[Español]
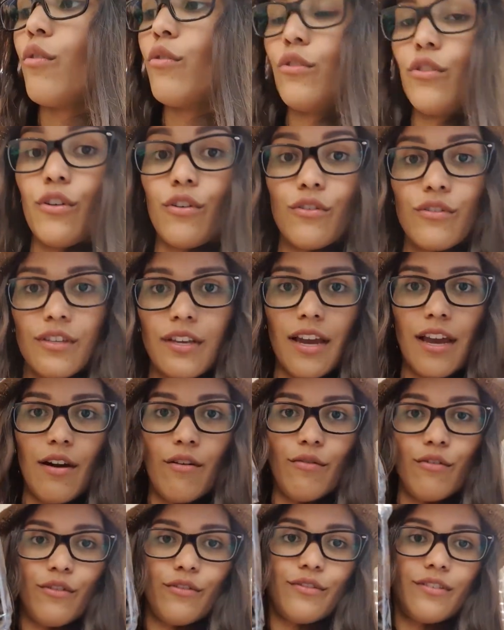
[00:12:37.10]
2
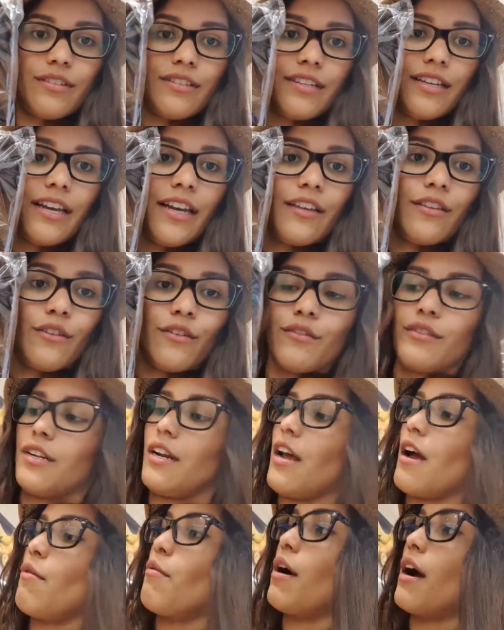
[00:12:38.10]
euros, estos
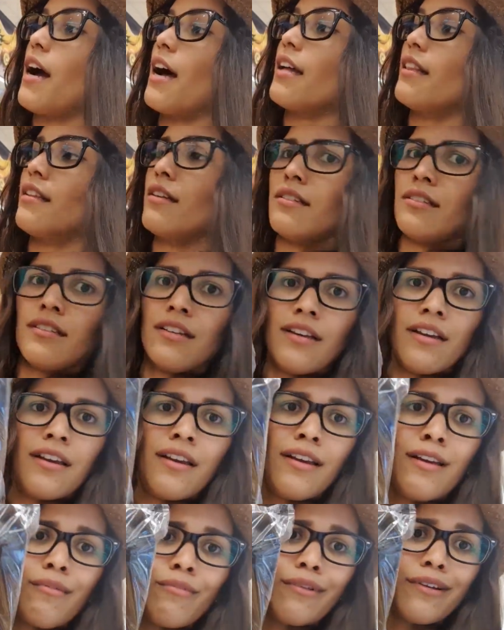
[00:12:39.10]
tres aguacates.
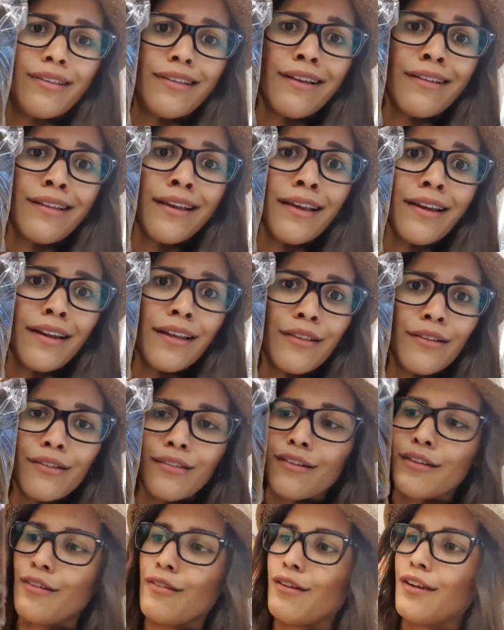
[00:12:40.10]
Pero están negritos,
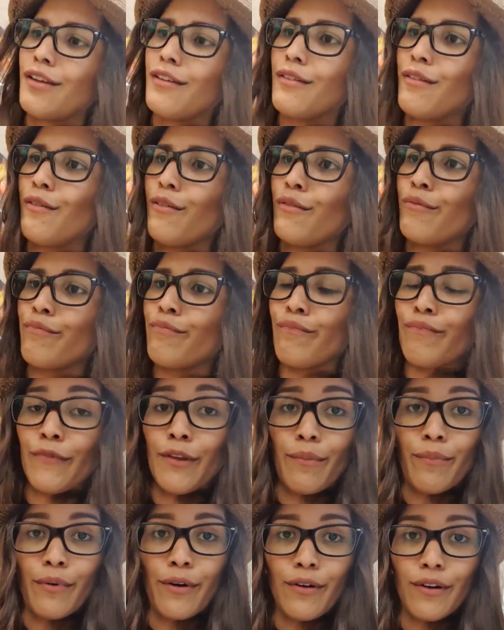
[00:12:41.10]
señores. Estos,
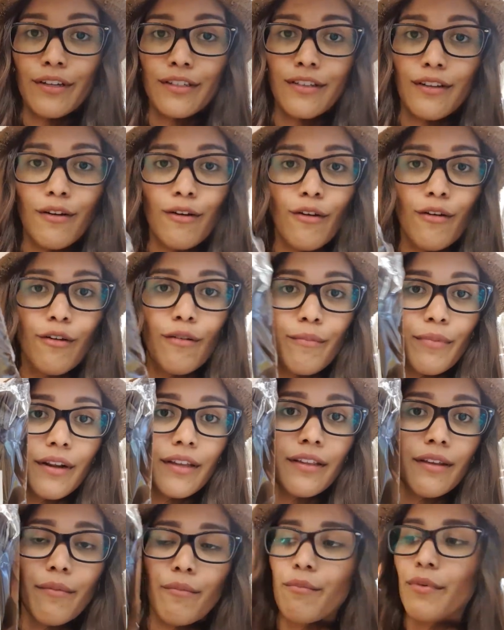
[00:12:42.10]
espero que si los compro
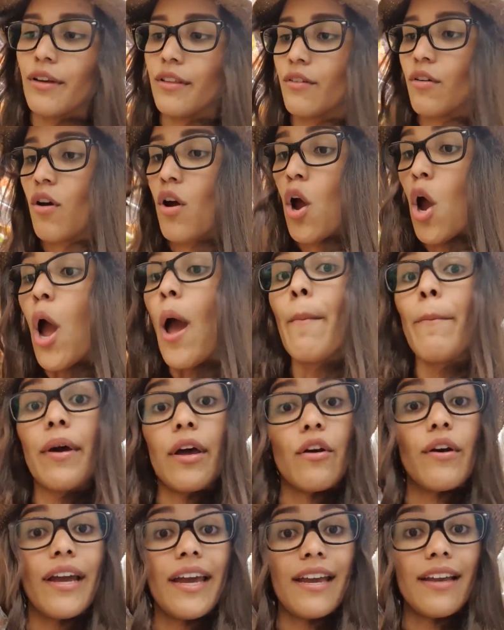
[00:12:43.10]
estén buenos.
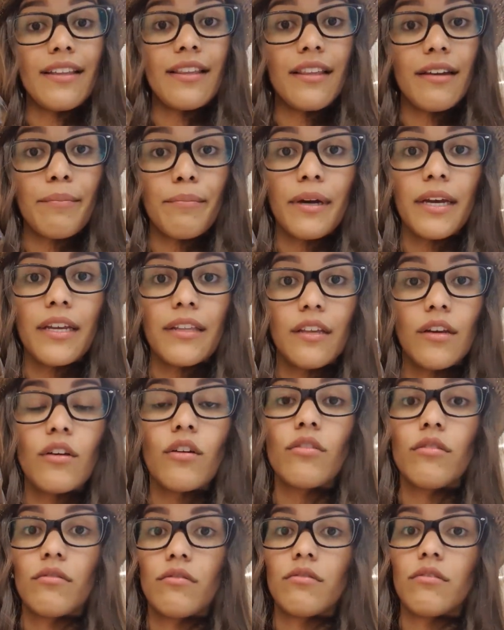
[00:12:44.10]
Pero este
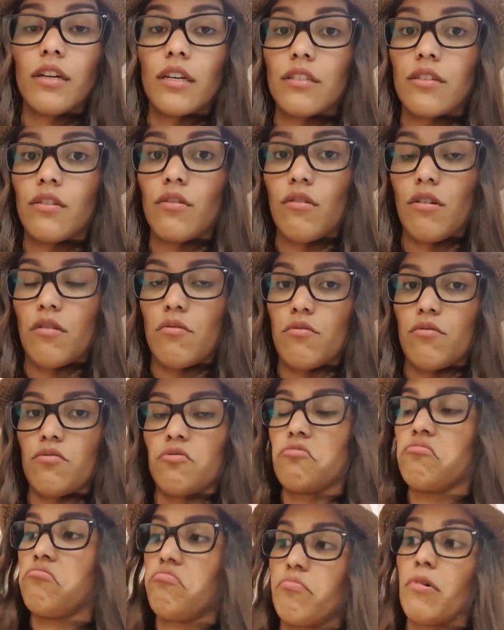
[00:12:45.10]
paquetico casi 2 euros.
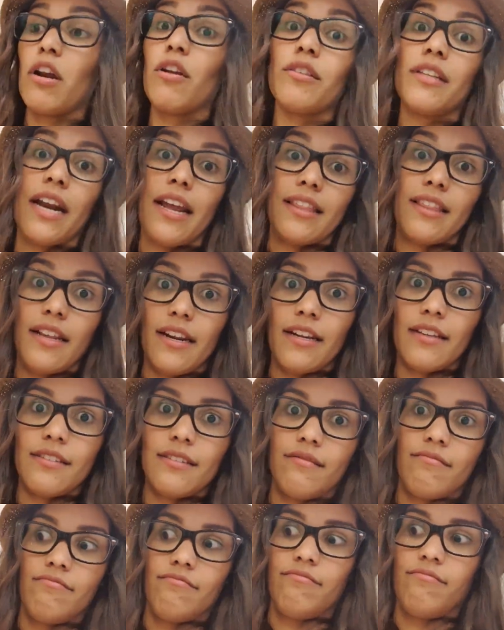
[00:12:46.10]
Pero trae 3.
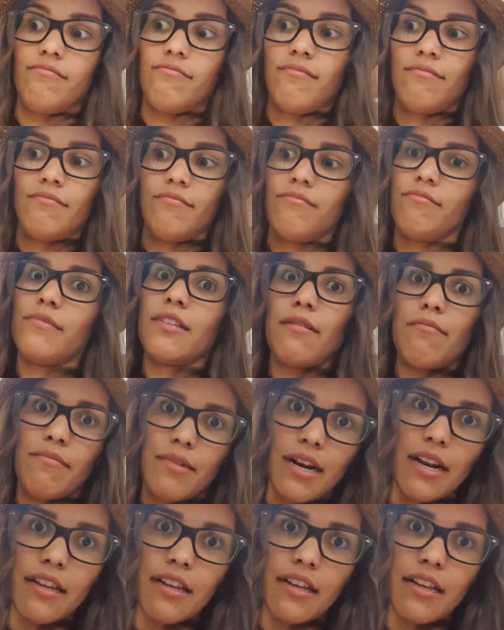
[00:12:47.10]
¿Se ven la